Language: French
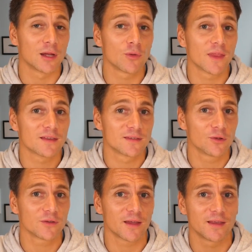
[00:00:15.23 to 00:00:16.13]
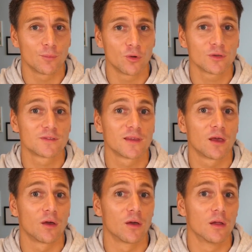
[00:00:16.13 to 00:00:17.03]
Il a eu un accident dernièrement, il s'est
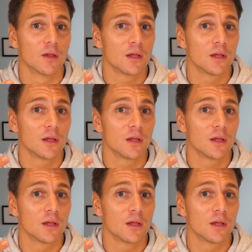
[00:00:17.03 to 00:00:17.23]
euh,